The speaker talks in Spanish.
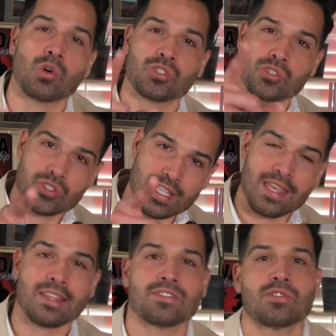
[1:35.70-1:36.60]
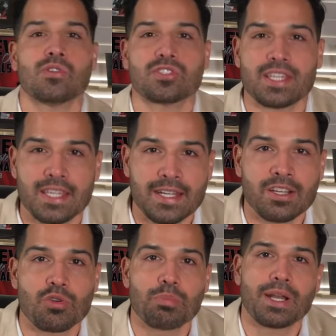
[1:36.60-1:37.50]
o si ustedes son los que
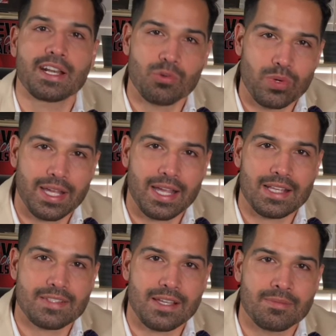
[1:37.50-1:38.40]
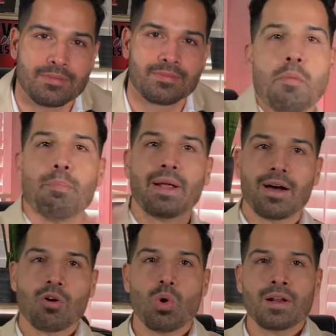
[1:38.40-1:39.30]
quieren comprar una casa. Pero
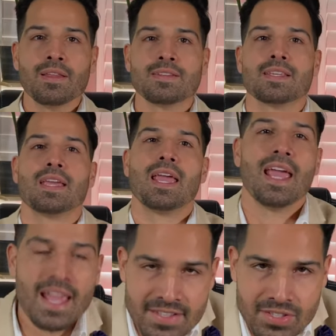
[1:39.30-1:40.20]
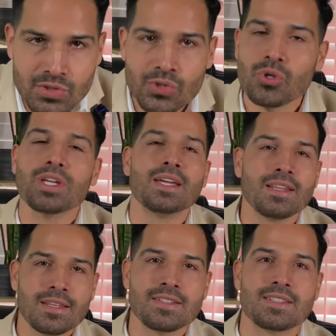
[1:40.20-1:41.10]
acuérdense, esto no
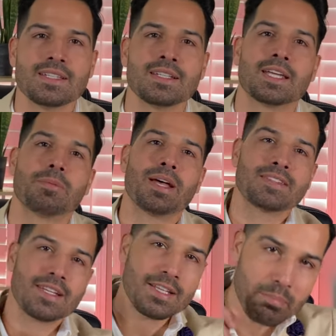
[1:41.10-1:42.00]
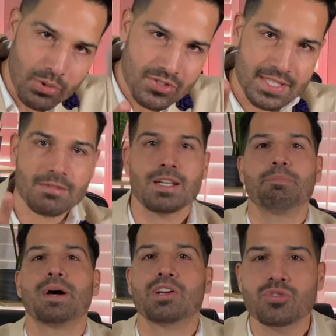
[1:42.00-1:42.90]
quiere decir que va a ser imposible
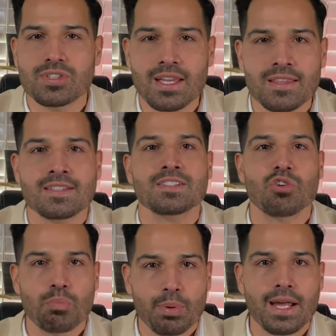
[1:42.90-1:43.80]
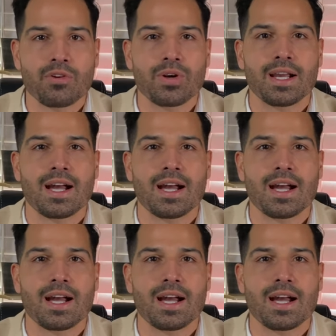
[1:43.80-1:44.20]
para ustedes comprar una